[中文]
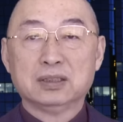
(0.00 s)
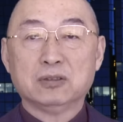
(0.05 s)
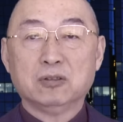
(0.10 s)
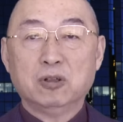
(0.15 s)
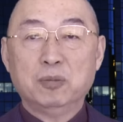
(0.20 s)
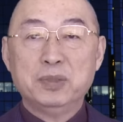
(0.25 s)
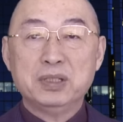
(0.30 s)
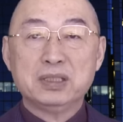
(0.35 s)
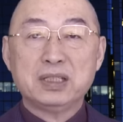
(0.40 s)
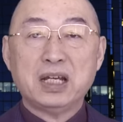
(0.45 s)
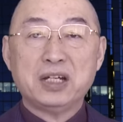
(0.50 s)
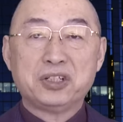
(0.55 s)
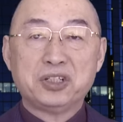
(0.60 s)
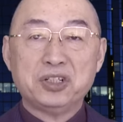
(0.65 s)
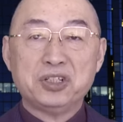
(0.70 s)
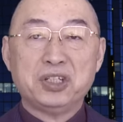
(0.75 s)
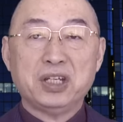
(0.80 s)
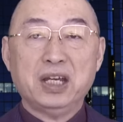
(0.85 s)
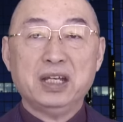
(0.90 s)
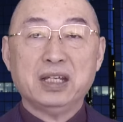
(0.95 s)
我们在
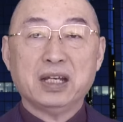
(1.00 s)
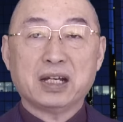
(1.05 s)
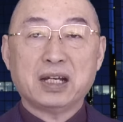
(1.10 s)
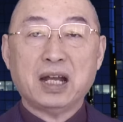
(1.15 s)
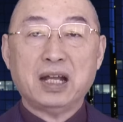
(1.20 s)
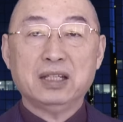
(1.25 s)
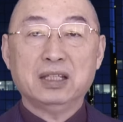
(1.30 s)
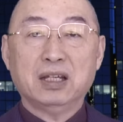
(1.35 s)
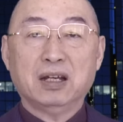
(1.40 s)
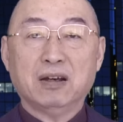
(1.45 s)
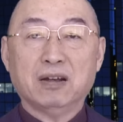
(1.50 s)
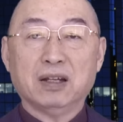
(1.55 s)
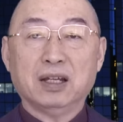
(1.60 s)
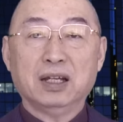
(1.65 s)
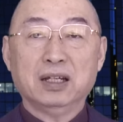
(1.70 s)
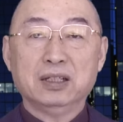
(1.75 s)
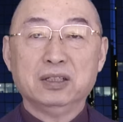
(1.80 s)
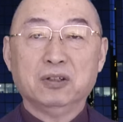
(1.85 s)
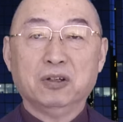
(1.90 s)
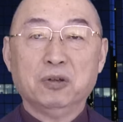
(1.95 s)
之前也看到
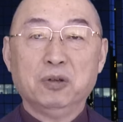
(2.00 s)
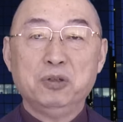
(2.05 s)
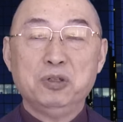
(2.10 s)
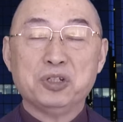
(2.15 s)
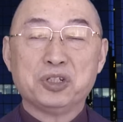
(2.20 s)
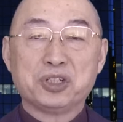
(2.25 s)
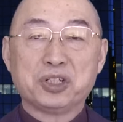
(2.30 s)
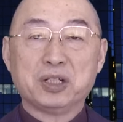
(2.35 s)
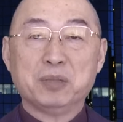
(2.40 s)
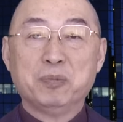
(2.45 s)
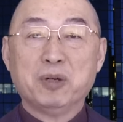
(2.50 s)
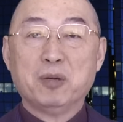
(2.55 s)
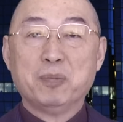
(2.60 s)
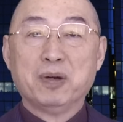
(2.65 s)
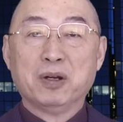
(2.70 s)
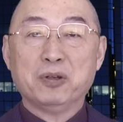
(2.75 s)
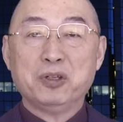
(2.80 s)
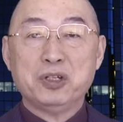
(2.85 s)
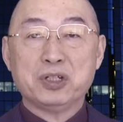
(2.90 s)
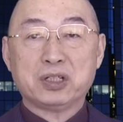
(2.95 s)
了有律师某
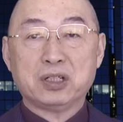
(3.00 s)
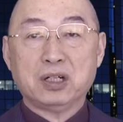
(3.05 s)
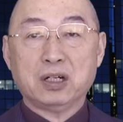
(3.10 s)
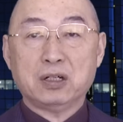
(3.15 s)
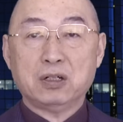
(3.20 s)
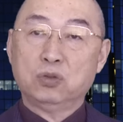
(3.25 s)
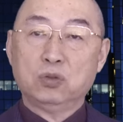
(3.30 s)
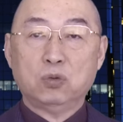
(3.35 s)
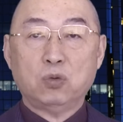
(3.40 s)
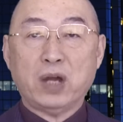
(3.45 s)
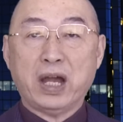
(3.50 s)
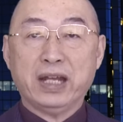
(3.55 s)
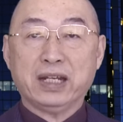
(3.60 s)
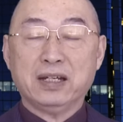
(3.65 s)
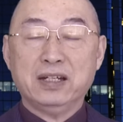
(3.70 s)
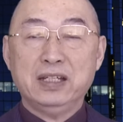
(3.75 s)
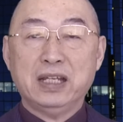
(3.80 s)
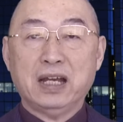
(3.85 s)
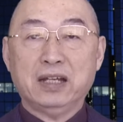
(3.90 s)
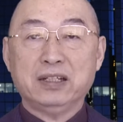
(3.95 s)
某律师拐了
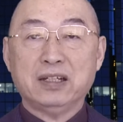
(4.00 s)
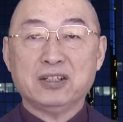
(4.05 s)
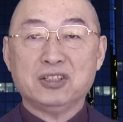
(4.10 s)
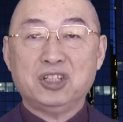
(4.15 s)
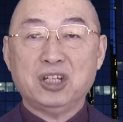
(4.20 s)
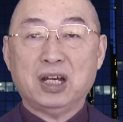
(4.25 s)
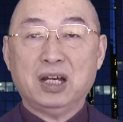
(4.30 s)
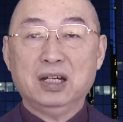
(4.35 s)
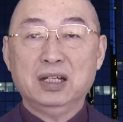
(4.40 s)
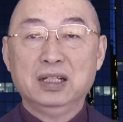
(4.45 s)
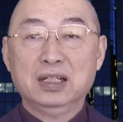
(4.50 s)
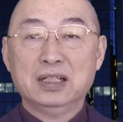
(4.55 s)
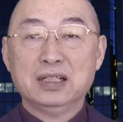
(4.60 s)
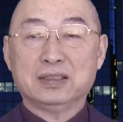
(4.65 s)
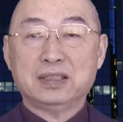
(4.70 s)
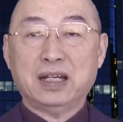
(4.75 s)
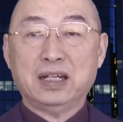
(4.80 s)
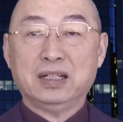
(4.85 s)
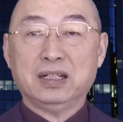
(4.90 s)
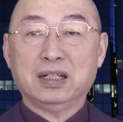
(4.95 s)
个娘娘腔，
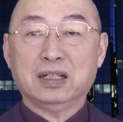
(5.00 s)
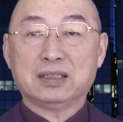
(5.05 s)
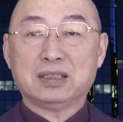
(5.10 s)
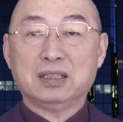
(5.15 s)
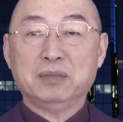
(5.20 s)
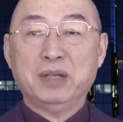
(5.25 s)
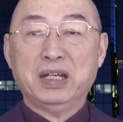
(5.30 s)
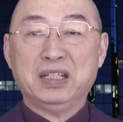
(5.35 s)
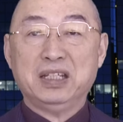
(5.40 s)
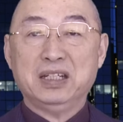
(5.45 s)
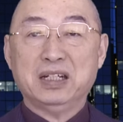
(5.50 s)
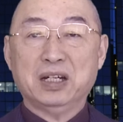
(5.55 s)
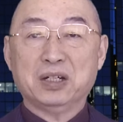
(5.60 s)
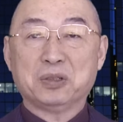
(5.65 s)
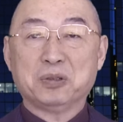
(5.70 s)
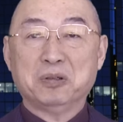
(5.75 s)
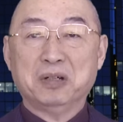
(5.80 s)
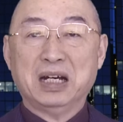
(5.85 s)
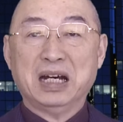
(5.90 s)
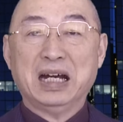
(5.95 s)
在这个自媒体上
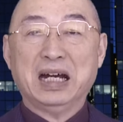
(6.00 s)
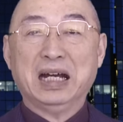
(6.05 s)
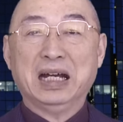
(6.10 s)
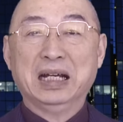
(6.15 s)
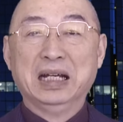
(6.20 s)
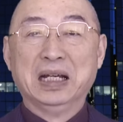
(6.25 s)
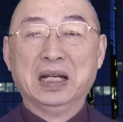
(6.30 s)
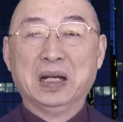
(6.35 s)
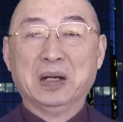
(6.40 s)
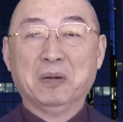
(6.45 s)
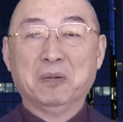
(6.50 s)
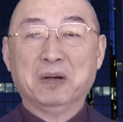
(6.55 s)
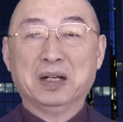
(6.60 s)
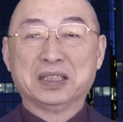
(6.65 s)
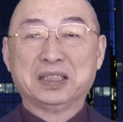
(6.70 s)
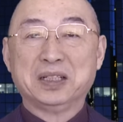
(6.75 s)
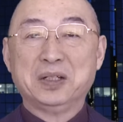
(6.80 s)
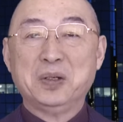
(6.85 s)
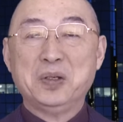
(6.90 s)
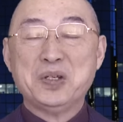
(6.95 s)
说啊。我
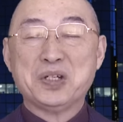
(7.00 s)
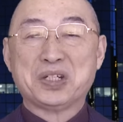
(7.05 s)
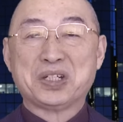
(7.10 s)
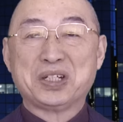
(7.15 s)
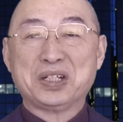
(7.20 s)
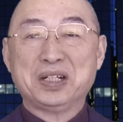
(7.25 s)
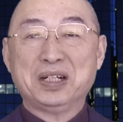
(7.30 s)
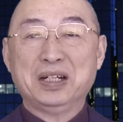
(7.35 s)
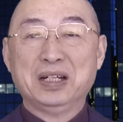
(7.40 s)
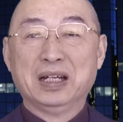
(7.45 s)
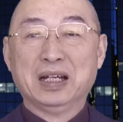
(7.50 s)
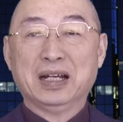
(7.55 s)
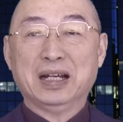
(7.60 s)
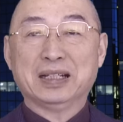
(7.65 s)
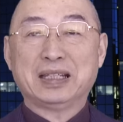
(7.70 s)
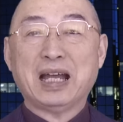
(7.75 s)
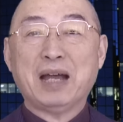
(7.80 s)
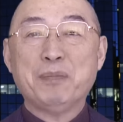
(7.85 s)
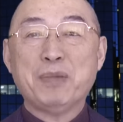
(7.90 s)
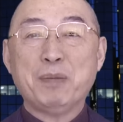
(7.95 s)
是律师
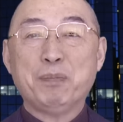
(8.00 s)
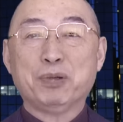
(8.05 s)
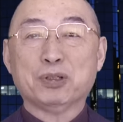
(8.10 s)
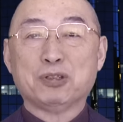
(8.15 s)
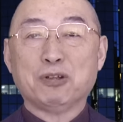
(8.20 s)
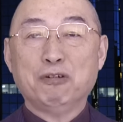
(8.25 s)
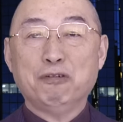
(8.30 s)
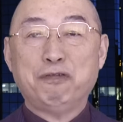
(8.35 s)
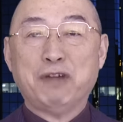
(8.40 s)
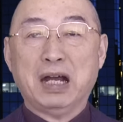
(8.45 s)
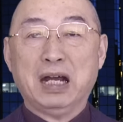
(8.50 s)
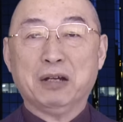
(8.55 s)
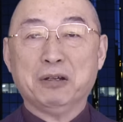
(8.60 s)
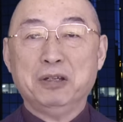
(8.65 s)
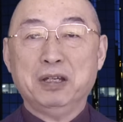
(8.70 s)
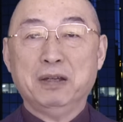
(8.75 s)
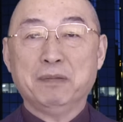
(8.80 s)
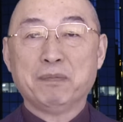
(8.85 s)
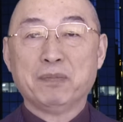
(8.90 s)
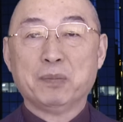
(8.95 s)
啊，他们不懂法
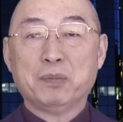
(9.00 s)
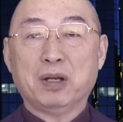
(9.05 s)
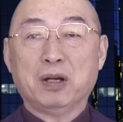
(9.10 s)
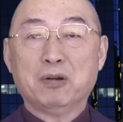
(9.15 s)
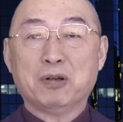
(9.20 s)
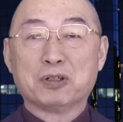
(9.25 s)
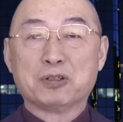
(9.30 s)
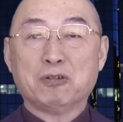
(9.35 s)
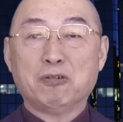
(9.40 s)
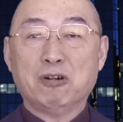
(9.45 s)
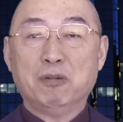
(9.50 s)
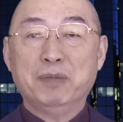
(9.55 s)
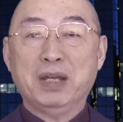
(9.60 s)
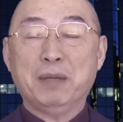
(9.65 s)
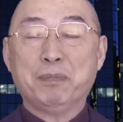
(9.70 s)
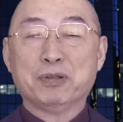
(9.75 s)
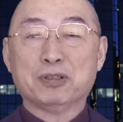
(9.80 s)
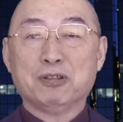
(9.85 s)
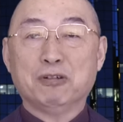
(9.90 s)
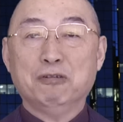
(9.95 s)
律，包括说我们
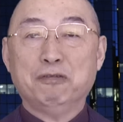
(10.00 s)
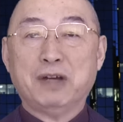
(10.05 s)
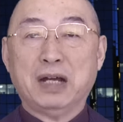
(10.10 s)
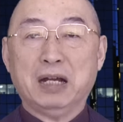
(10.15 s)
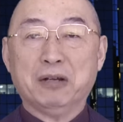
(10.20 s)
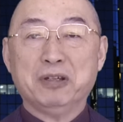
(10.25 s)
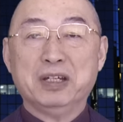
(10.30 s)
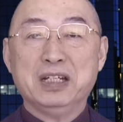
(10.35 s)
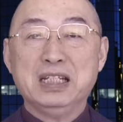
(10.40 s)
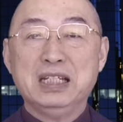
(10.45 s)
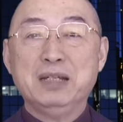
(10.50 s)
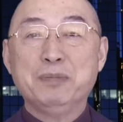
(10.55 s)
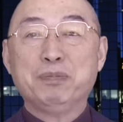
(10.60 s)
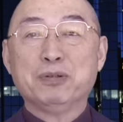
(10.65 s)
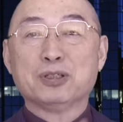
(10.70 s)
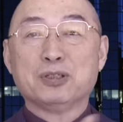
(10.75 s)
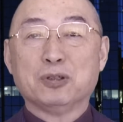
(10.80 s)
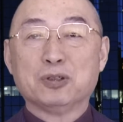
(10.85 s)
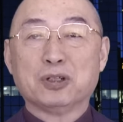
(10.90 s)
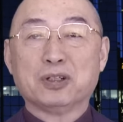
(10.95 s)
也不懂法律。你
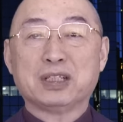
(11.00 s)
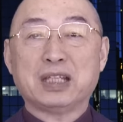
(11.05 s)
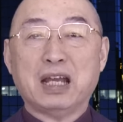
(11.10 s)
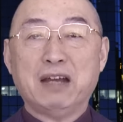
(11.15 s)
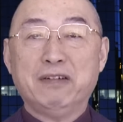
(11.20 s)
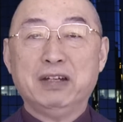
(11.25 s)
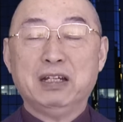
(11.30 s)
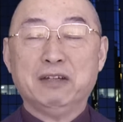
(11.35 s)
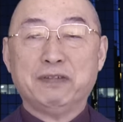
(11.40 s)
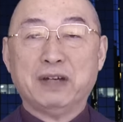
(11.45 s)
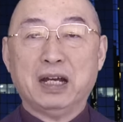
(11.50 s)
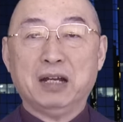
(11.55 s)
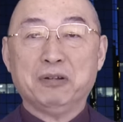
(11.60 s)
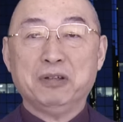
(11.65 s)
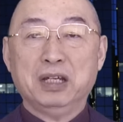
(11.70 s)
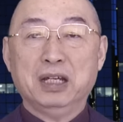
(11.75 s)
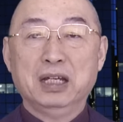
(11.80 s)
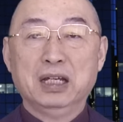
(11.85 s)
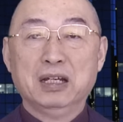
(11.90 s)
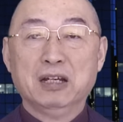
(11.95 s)
不懂台湾的法
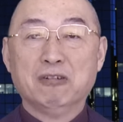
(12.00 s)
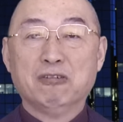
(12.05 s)
律，